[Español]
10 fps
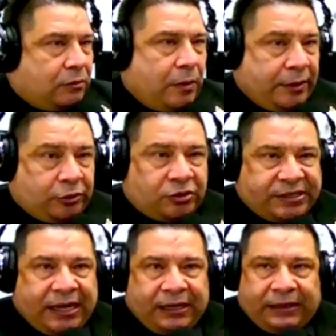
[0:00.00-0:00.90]

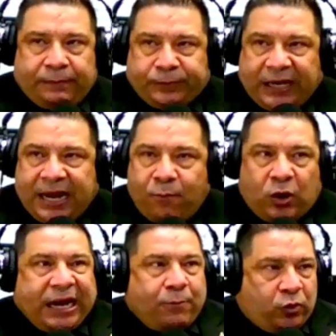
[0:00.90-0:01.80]
Entonces, tenemos
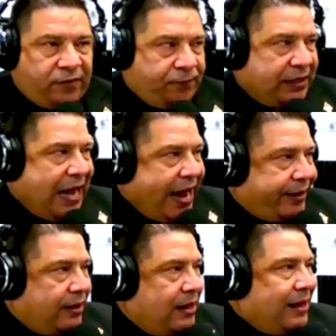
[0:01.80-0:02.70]
que modificar
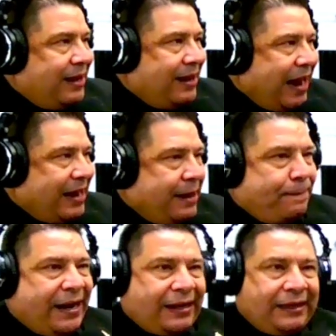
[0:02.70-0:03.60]
la ley
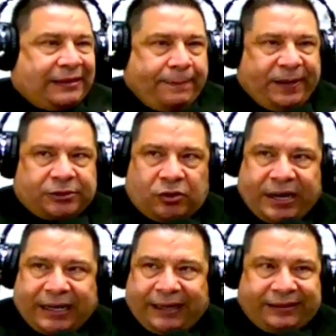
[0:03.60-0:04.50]
para que esta persona
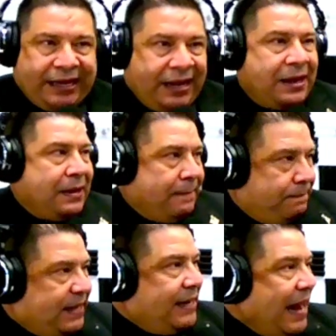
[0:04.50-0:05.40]
que esté
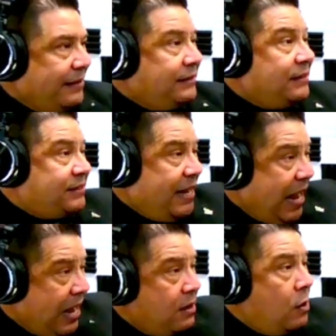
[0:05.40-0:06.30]
vigilante sea
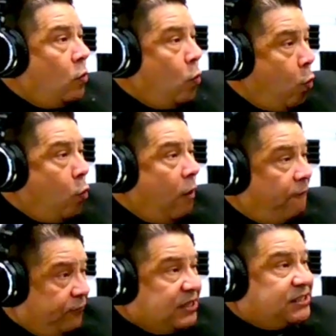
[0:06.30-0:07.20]
un
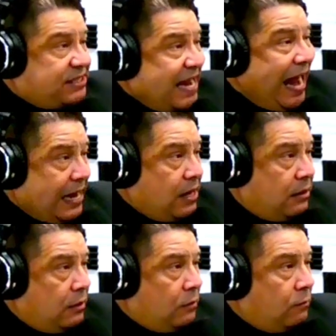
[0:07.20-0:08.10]
oficial,
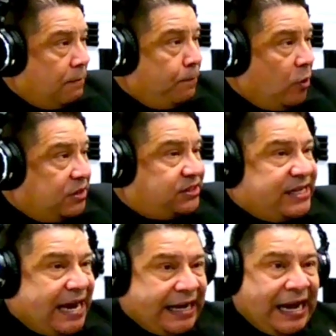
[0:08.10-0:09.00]
un policía,
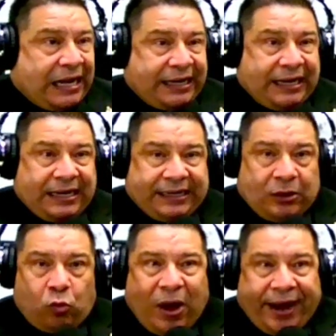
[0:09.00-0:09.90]
que, la, el,
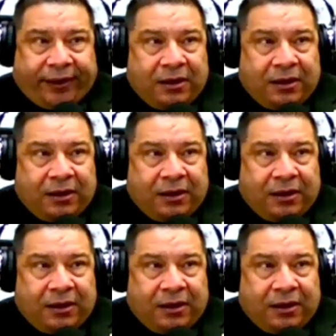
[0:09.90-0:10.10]
lugar